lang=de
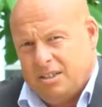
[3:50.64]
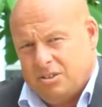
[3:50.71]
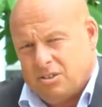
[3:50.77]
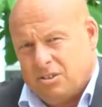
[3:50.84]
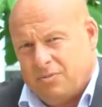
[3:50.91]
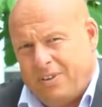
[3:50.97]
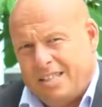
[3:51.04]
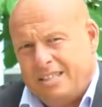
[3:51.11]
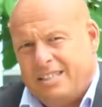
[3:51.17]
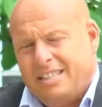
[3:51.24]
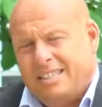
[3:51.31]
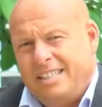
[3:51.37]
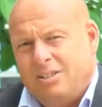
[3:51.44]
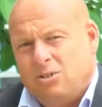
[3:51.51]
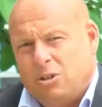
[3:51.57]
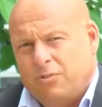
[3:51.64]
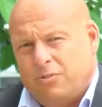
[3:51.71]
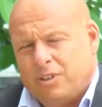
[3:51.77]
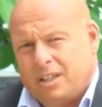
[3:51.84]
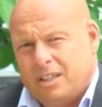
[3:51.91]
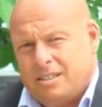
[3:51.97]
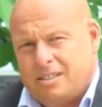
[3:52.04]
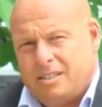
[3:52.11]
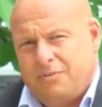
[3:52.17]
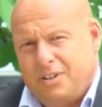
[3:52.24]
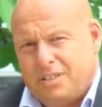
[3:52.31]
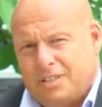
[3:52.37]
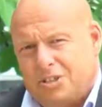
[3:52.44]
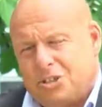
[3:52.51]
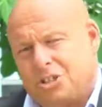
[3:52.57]
also eine Weltenergiekonferenz, die
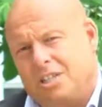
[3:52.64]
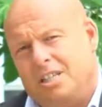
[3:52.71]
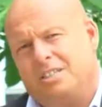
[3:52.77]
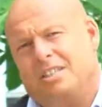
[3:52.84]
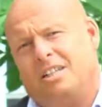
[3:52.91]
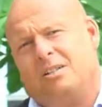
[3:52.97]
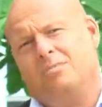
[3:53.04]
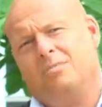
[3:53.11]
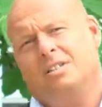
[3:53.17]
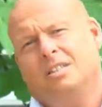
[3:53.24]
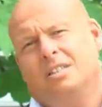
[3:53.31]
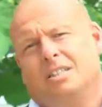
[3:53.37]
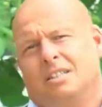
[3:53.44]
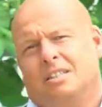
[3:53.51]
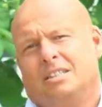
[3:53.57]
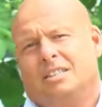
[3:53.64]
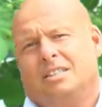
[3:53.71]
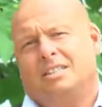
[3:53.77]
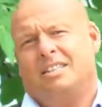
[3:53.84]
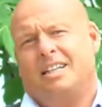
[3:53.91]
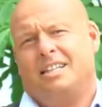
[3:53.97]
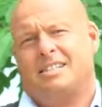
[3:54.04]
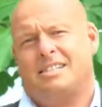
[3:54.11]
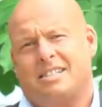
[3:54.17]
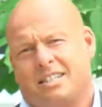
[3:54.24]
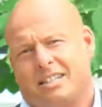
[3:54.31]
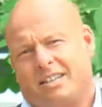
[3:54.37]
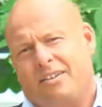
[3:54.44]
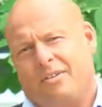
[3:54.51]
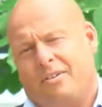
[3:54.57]
festgestellt haben, dass,
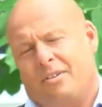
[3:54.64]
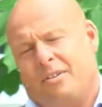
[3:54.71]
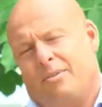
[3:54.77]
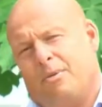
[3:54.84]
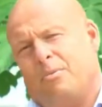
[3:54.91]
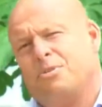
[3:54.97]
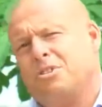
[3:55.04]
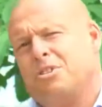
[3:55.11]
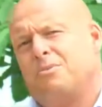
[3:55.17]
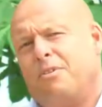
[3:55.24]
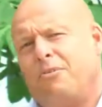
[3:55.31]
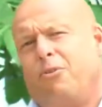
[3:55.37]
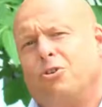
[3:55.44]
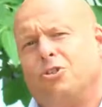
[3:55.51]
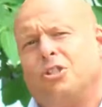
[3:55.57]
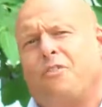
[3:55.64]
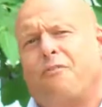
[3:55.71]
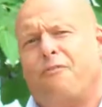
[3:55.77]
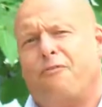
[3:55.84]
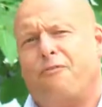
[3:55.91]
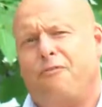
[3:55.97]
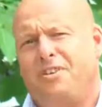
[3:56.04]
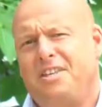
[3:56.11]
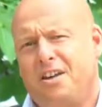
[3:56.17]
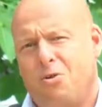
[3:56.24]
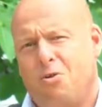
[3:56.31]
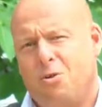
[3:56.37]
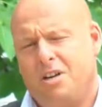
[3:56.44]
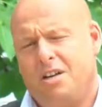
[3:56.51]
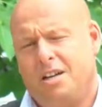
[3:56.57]
man muss sich das mal vorstellen,
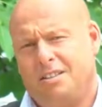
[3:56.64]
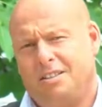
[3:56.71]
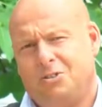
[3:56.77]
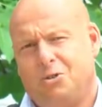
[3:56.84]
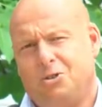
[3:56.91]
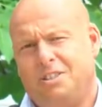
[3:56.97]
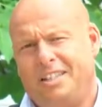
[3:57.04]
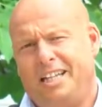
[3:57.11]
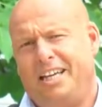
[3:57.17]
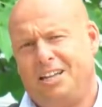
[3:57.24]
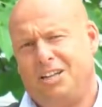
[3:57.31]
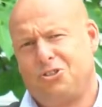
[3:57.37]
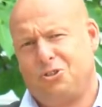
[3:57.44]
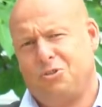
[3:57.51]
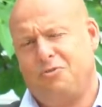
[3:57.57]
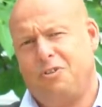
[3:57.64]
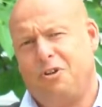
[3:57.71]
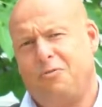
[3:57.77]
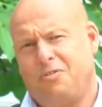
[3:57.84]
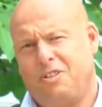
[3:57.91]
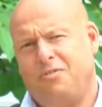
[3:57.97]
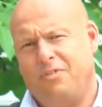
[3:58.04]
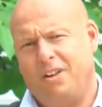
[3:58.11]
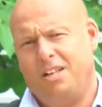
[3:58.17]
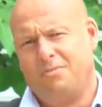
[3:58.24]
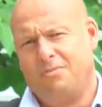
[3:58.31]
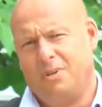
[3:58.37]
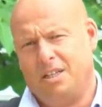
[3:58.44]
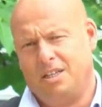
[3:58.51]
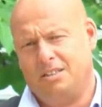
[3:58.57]
400 Containerschiffe auf den
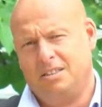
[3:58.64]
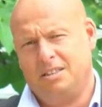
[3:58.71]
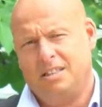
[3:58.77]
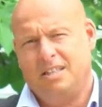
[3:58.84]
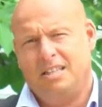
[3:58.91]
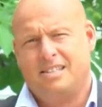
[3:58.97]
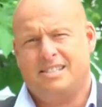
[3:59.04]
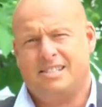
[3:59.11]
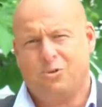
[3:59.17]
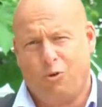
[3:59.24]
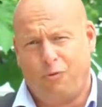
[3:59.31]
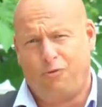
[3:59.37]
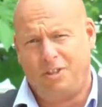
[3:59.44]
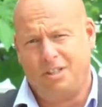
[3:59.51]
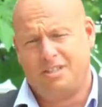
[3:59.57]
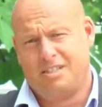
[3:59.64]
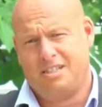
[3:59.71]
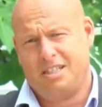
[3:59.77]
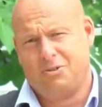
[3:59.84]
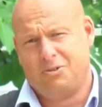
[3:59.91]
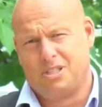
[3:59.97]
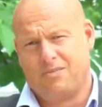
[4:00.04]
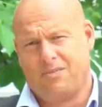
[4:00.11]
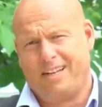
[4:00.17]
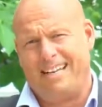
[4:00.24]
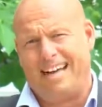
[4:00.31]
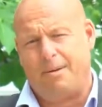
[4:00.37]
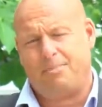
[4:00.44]
Weltmeeren so viel CO2